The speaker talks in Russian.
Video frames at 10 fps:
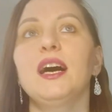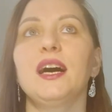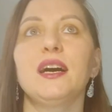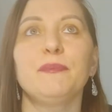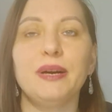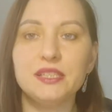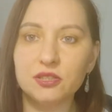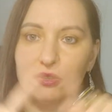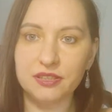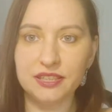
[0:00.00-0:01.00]
а,
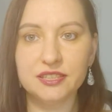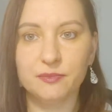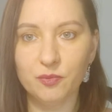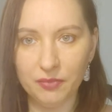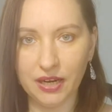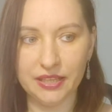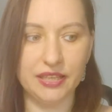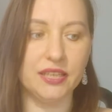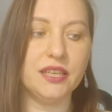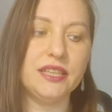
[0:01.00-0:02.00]
большой лист
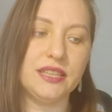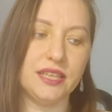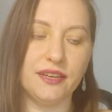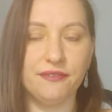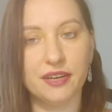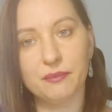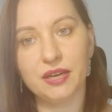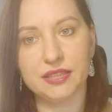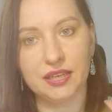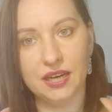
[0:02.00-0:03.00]
бумаги, это
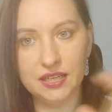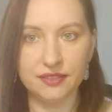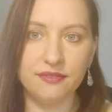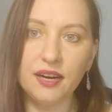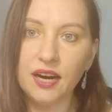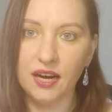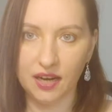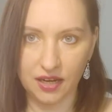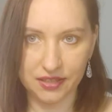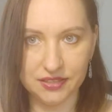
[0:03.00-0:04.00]
формата А2,
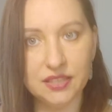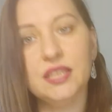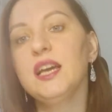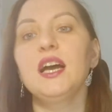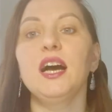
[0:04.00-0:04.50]
А1.